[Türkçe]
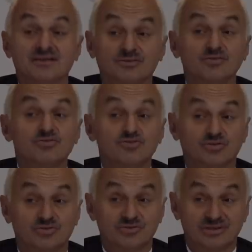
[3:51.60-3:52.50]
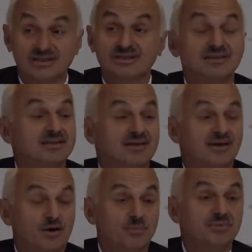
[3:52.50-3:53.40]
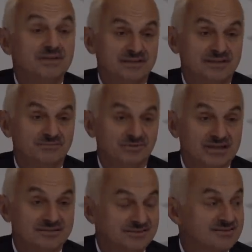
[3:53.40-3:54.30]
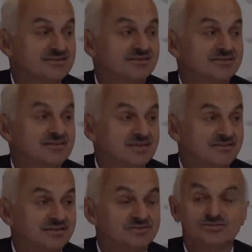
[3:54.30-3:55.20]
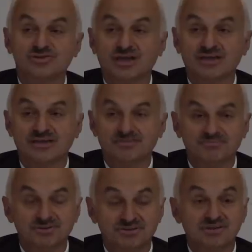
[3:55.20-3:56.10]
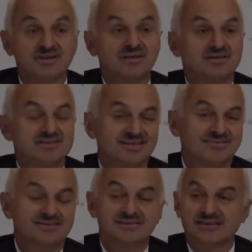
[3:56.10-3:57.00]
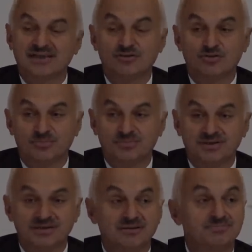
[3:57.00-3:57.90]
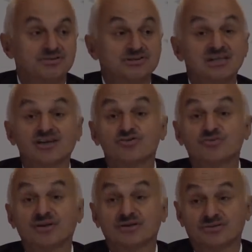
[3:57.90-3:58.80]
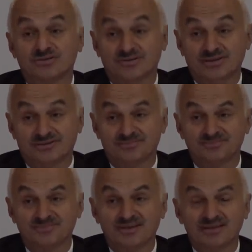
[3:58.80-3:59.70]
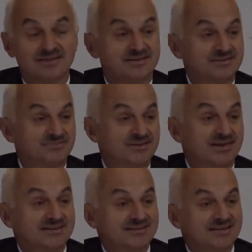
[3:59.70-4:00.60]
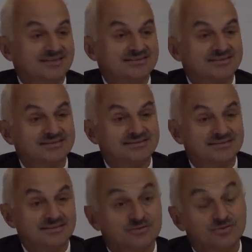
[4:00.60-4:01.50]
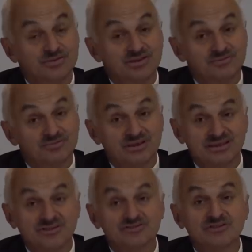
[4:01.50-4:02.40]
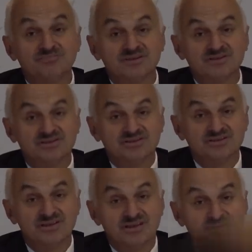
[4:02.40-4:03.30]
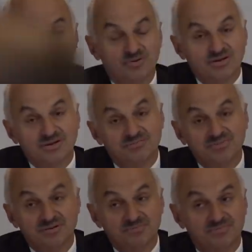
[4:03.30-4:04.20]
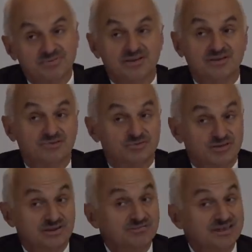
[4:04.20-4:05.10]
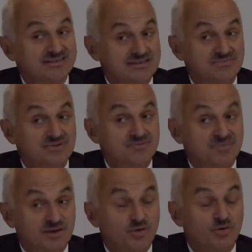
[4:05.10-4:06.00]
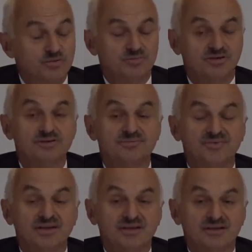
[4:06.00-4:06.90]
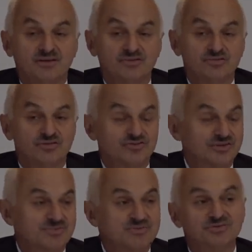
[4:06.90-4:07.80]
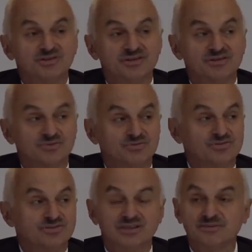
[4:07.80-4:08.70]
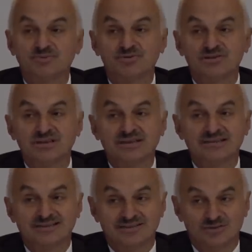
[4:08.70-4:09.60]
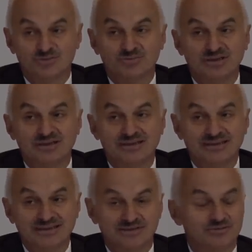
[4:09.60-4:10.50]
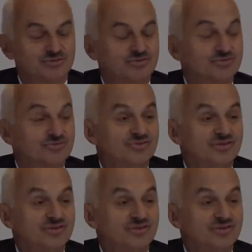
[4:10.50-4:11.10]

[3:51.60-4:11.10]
günün sonunda 10 bin tane mühendis savaş uçağı yapmış savaş helikopteri yapmış, tecrübeli oluyorlar. Şimdi takdir ederseniz e, Türkiye bunları daha önce yapmadığı için böyle bir e, Türkiye'de mühendisimiz pek olmuyor. Olsa olsa biz bunları yurt dışındaki projelerde tecrübelilerden getiriyoruz.